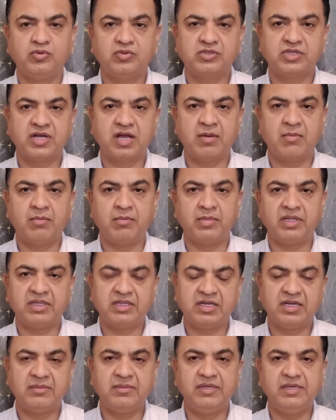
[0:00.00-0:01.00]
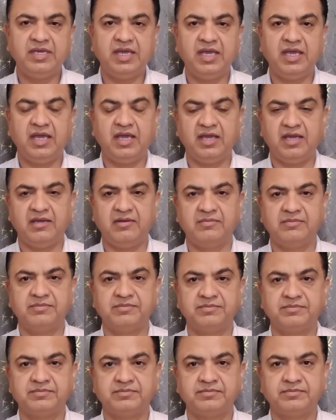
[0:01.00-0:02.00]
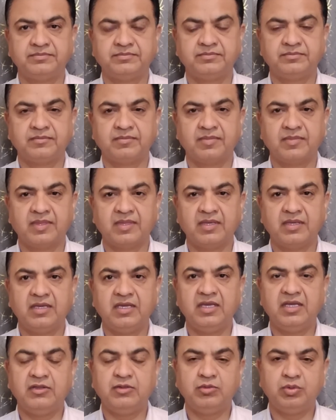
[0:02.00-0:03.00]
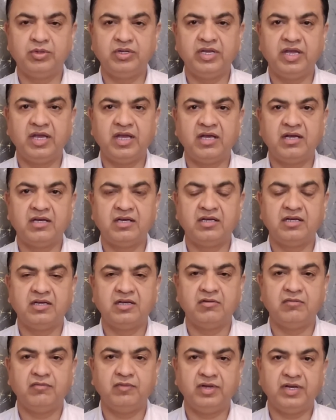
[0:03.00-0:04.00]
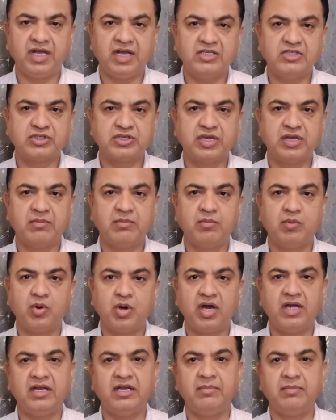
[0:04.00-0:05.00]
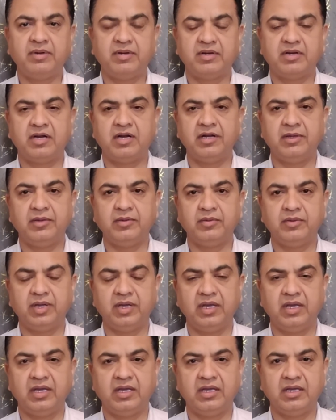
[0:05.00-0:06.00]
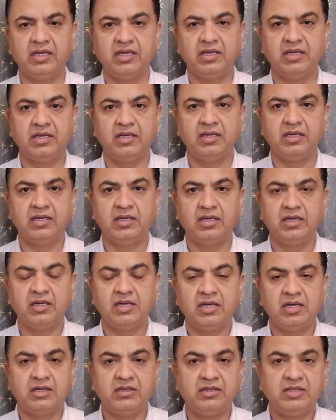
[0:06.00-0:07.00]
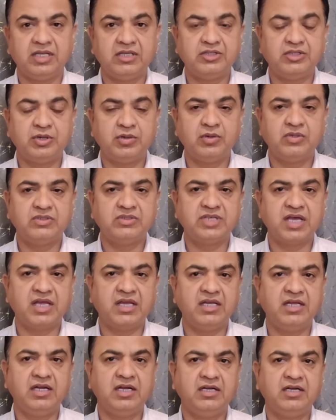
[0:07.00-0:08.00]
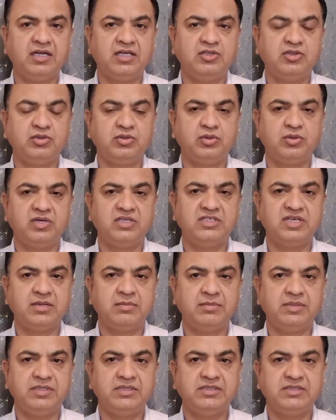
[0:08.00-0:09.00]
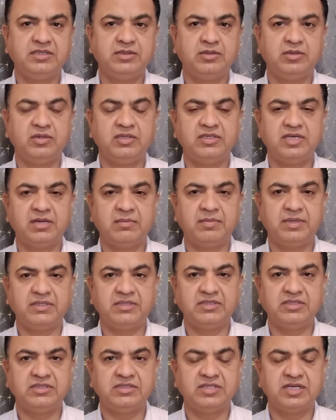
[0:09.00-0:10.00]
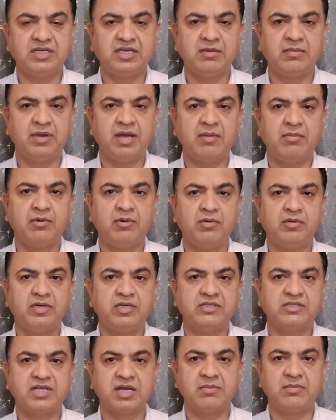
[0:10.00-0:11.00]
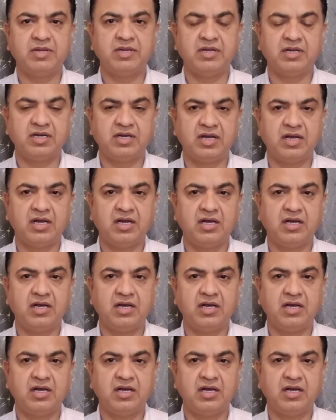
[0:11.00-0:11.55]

उसका मतलब ये है कि ये दुनिया विनाश के मुहाने पर खड़ी होगी दर्शकों सारी घटना जो 2020 से 2025 तक की मैं आप लोगों के सामने रख